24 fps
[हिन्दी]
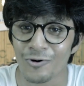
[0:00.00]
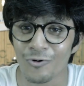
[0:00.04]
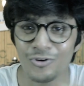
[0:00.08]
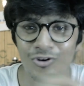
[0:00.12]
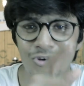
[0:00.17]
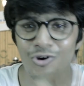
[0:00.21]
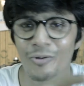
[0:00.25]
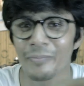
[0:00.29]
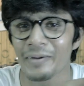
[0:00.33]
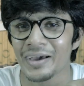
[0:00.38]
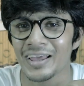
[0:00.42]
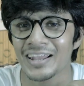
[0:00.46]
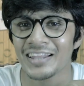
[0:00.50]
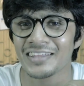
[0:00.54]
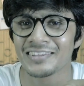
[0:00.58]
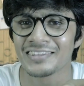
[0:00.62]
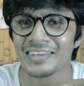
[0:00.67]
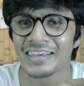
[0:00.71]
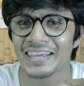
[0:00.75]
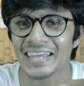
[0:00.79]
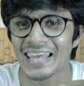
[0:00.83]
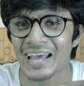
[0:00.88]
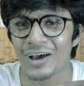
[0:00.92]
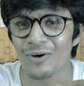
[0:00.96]
उनको पहले
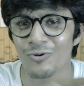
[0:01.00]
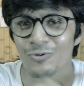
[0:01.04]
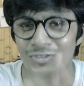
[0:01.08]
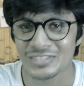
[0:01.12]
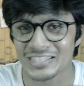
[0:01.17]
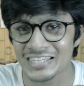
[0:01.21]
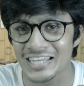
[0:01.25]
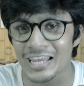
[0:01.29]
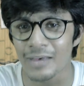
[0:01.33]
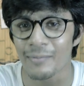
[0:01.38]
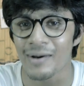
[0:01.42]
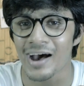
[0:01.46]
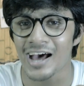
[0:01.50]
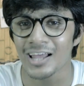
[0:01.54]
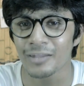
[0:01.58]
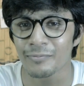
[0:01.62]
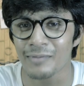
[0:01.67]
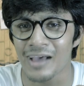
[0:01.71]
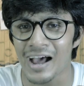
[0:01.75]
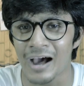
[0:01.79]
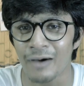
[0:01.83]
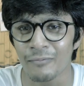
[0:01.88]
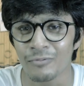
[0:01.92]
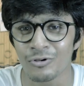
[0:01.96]
देखे आओ उसी के बाद
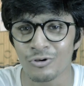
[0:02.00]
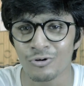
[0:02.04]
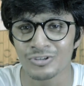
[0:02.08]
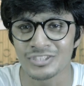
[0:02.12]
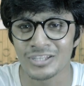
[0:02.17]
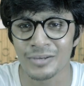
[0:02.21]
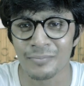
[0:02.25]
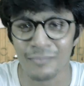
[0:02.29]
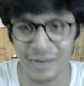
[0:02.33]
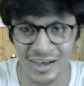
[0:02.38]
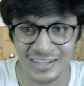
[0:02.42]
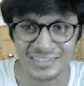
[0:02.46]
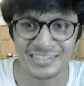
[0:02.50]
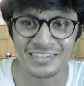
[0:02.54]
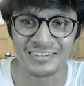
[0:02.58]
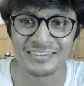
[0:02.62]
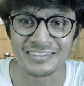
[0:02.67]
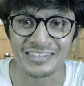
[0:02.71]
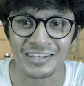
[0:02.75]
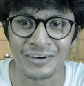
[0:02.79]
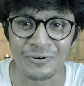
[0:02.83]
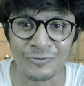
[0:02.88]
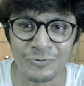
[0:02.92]
मैं आप लोगों से बात करता